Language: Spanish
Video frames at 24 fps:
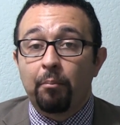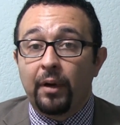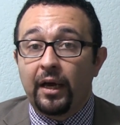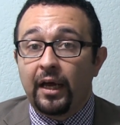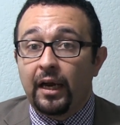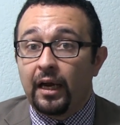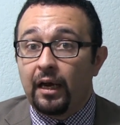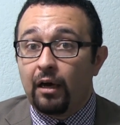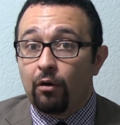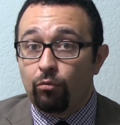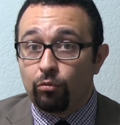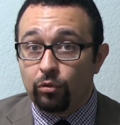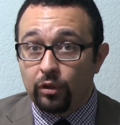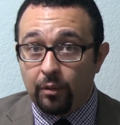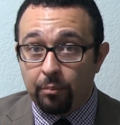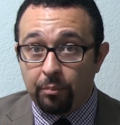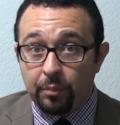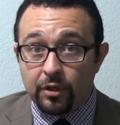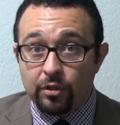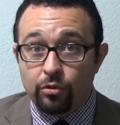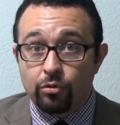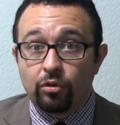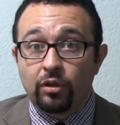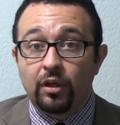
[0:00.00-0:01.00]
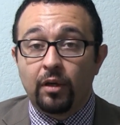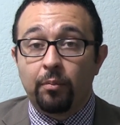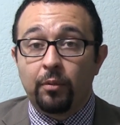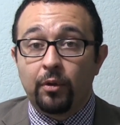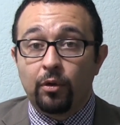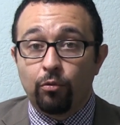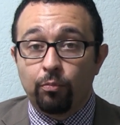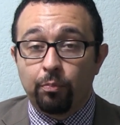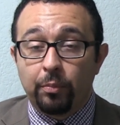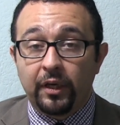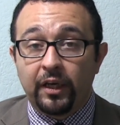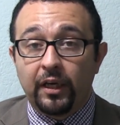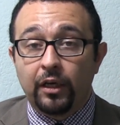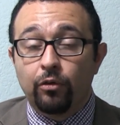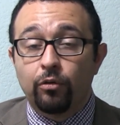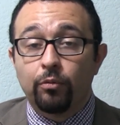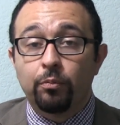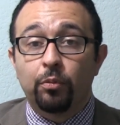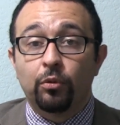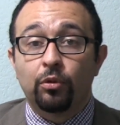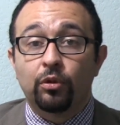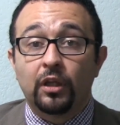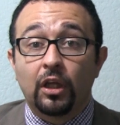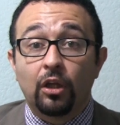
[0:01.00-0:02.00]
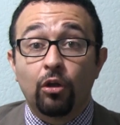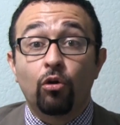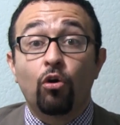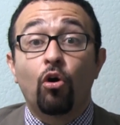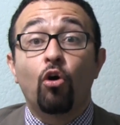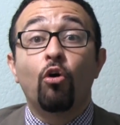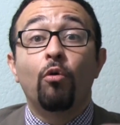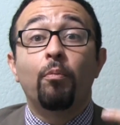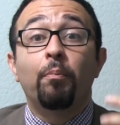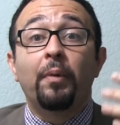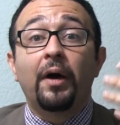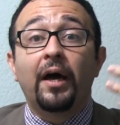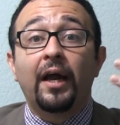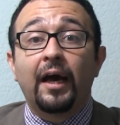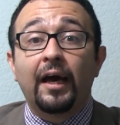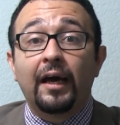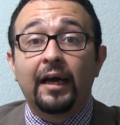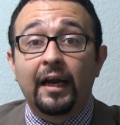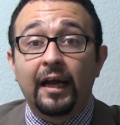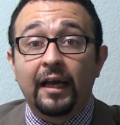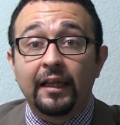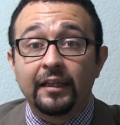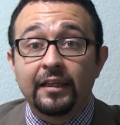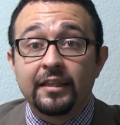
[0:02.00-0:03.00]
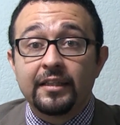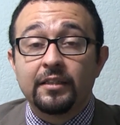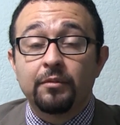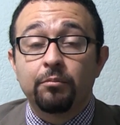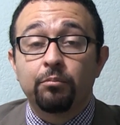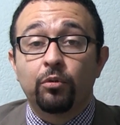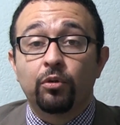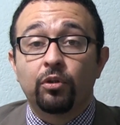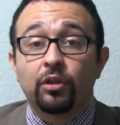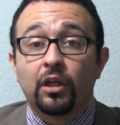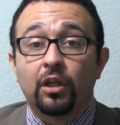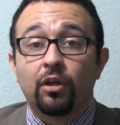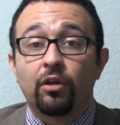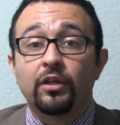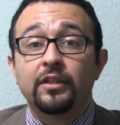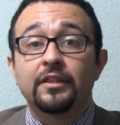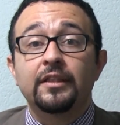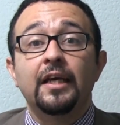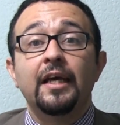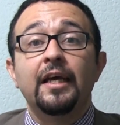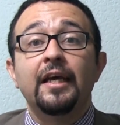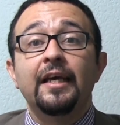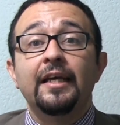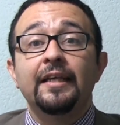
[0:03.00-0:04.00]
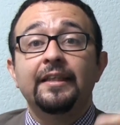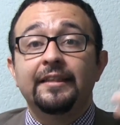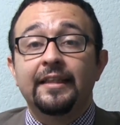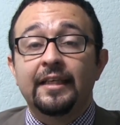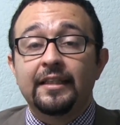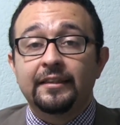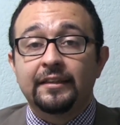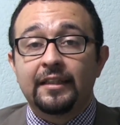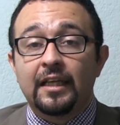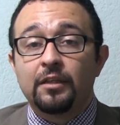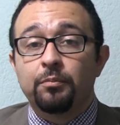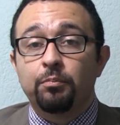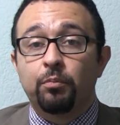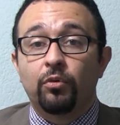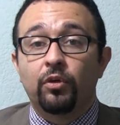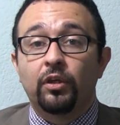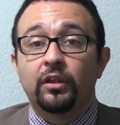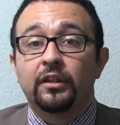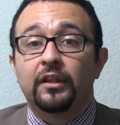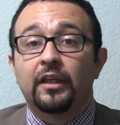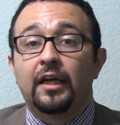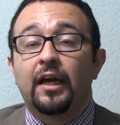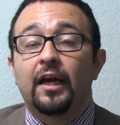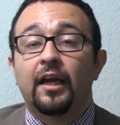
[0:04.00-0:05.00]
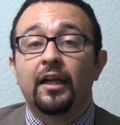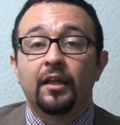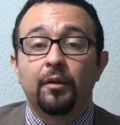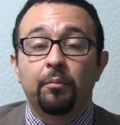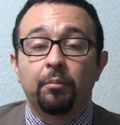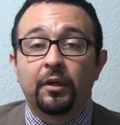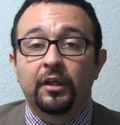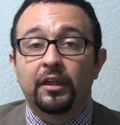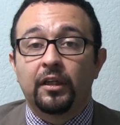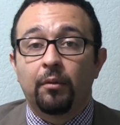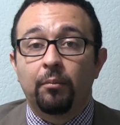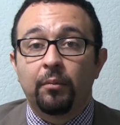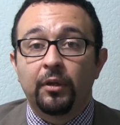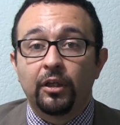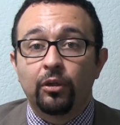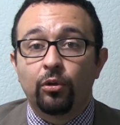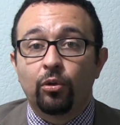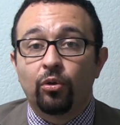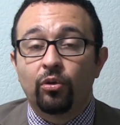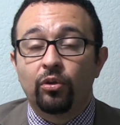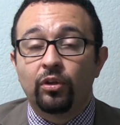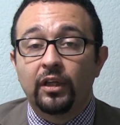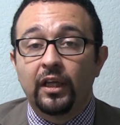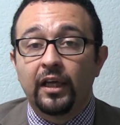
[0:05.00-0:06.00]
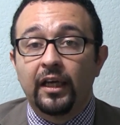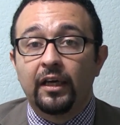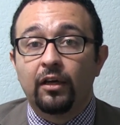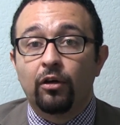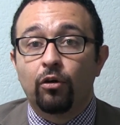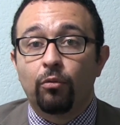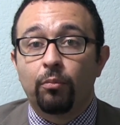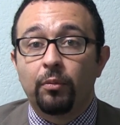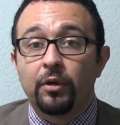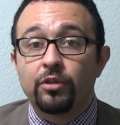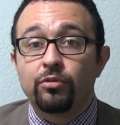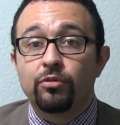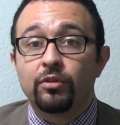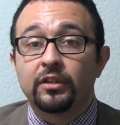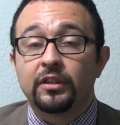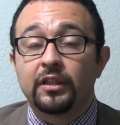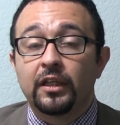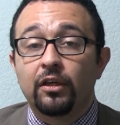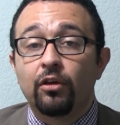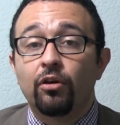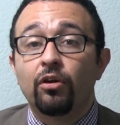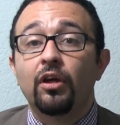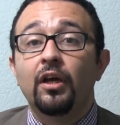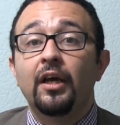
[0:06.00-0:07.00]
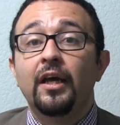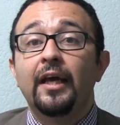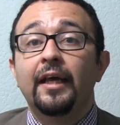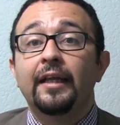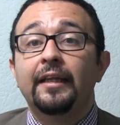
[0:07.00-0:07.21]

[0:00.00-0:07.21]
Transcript: para una persona, para un pequeño importador o para grandes importadores si estás por entrar al Departamento de Comercio Exterior.